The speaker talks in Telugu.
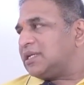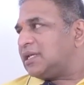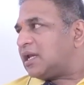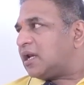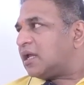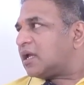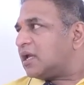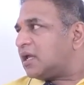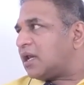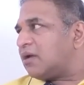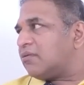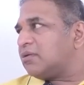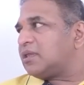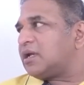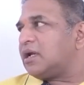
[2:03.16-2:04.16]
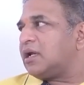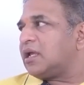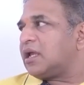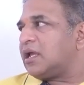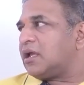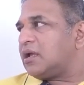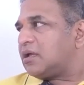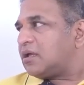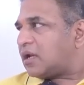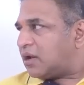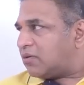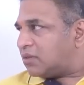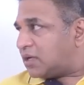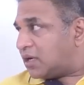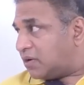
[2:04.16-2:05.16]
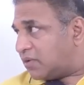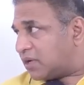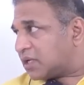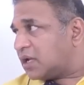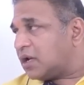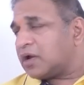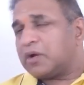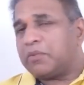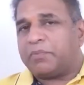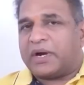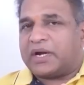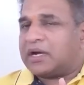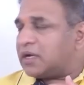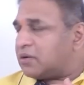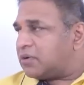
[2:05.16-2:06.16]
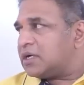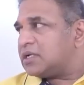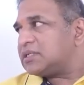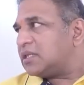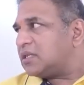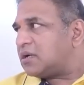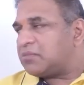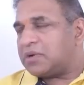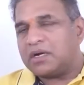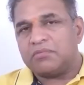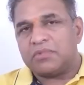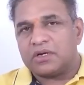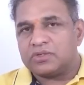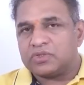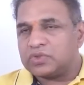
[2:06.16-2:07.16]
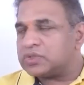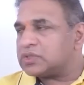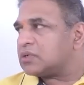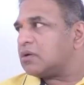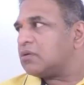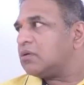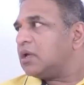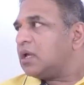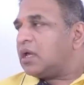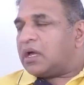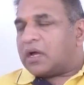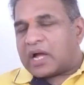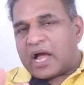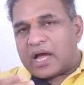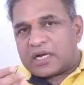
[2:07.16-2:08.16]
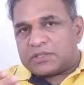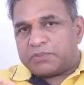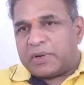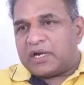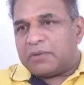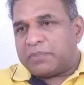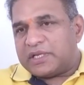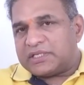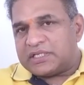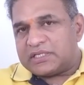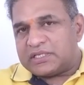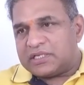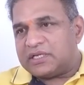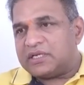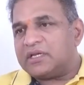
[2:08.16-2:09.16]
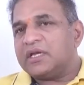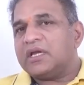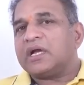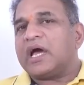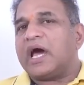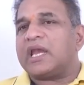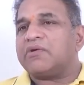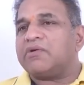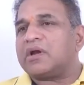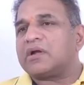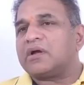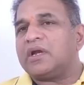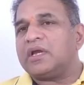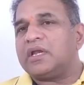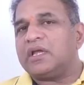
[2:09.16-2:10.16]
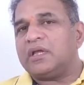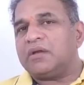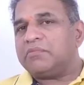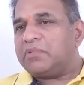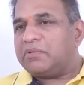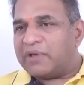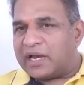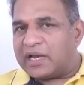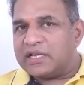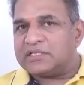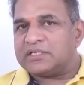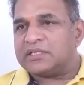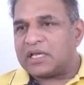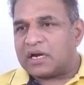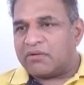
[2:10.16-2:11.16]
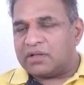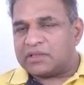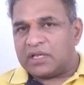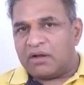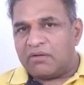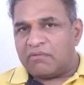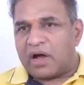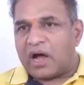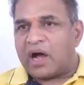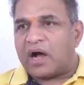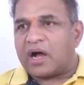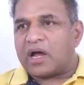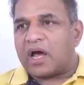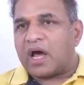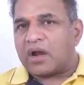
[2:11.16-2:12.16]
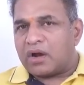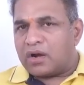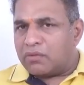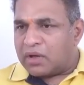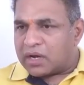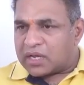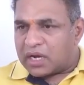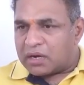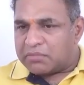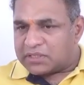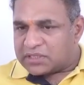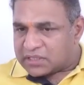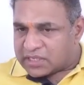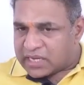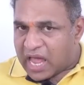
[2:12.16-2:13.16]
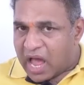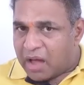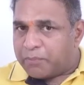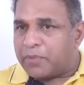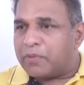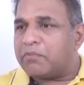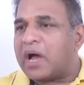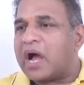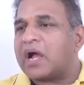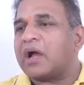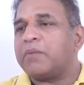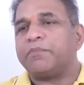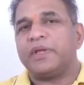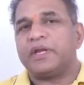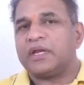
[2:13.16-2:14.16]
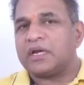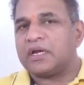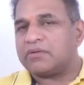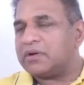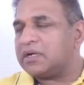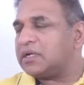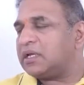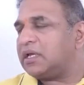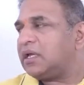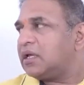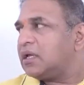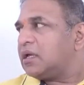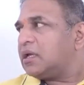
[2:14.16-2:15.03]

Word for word: సీనియర్లకి రేవంత్ రెడ్డికి రేవంత్ రెడ్డి వర్గీయులకు పడినటువంటి సందర్భాన్ని మనం చూస్తున్నాం కాంగ్రెస్ పార్టీ పీసీసీ కార్యవర్గాన్ని వెల్లడించిన తర్వాత ఆ రెండు వర్గాల మధ్య గ్యాప్ బాగా పెరిగినటువంటి